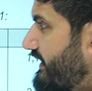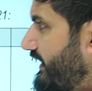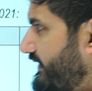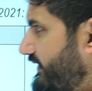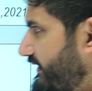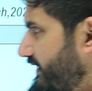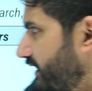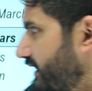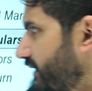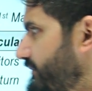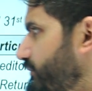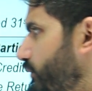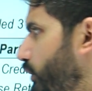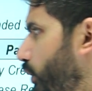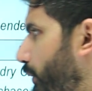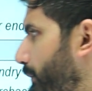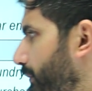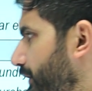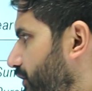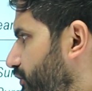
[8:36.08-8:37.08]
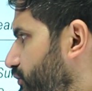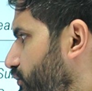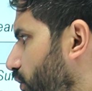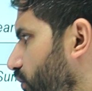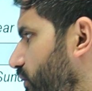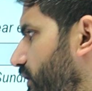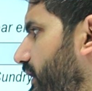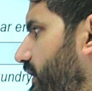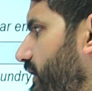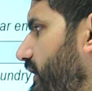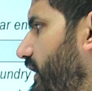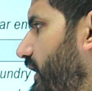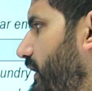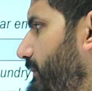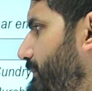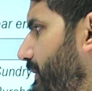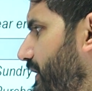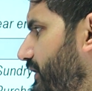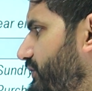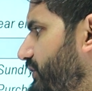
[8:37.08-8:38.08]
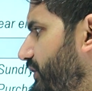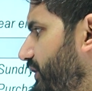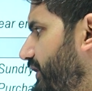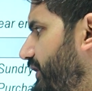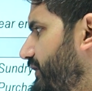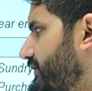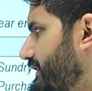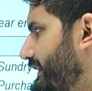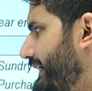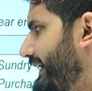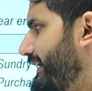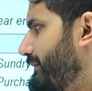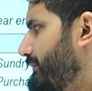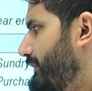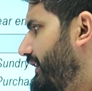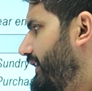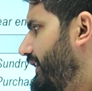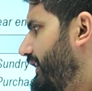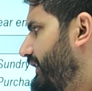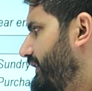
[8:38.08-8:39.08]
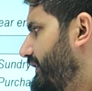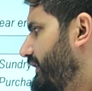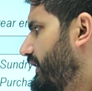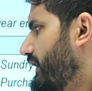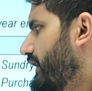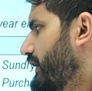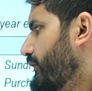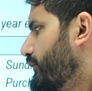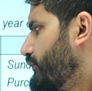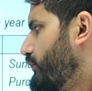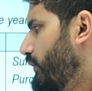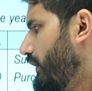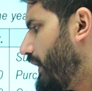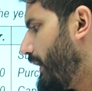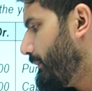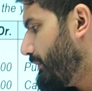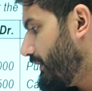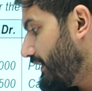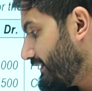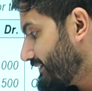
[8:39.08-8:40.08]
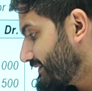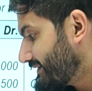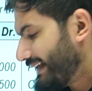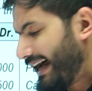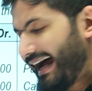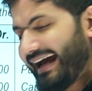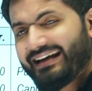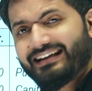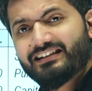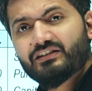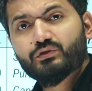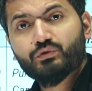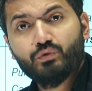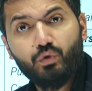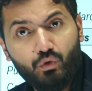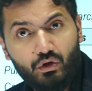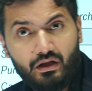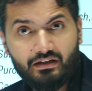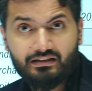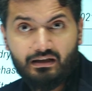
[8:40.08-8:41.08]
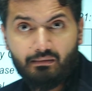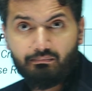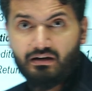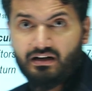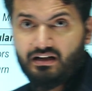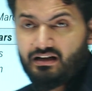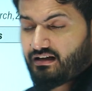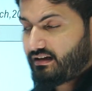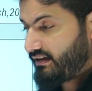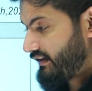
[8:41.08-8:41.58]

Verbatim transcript: के अंदर ओपनिंग स्टॉक दे दिया परचेज लैंड बिल्डिंग अब साइज थोड़ा सा बड़ा